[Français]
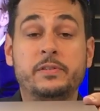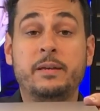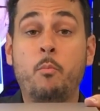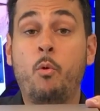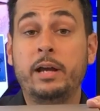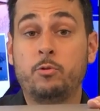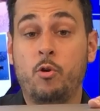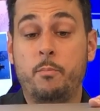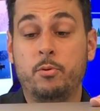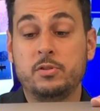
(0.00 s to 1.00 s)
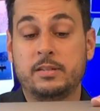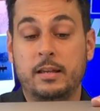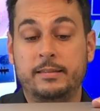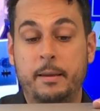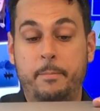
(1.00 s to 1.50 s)
c'est moins d'un pouce
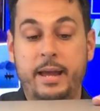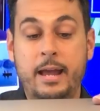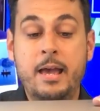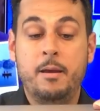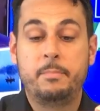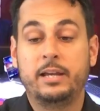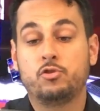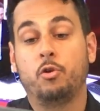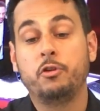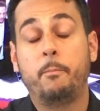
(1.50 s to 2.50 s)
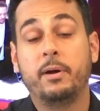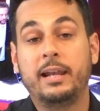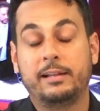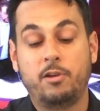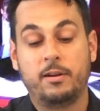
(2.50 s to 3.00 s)
d'épais. Bien sûr, on n'a pas de
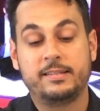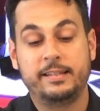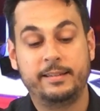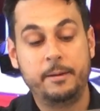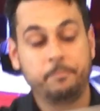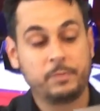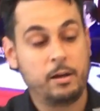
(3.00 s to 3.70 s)
lecteur CD.